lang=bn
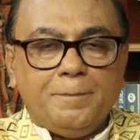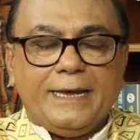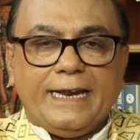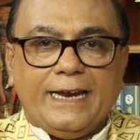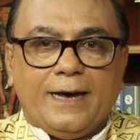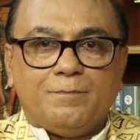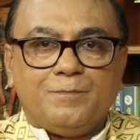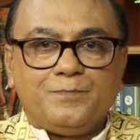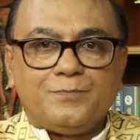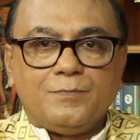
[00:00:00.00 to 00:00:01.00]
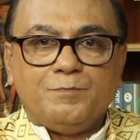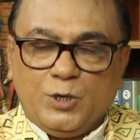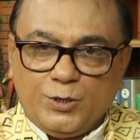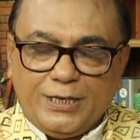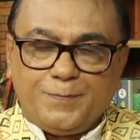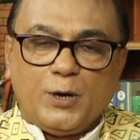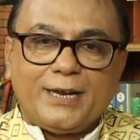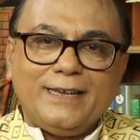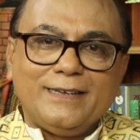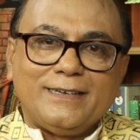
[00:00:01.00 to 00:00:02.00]
ফিরে এলাম বিরতির
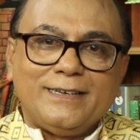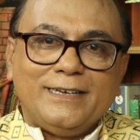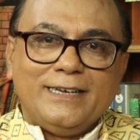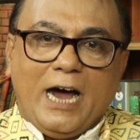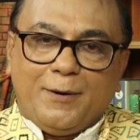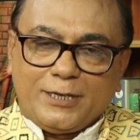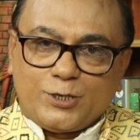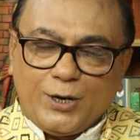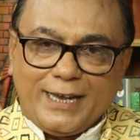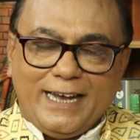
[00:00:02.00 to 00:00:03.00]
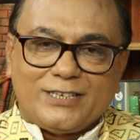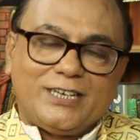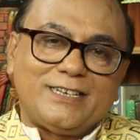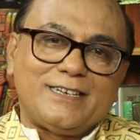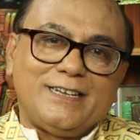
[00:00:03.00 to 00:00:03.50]
পরে আমাদের সঙ্গে আছেন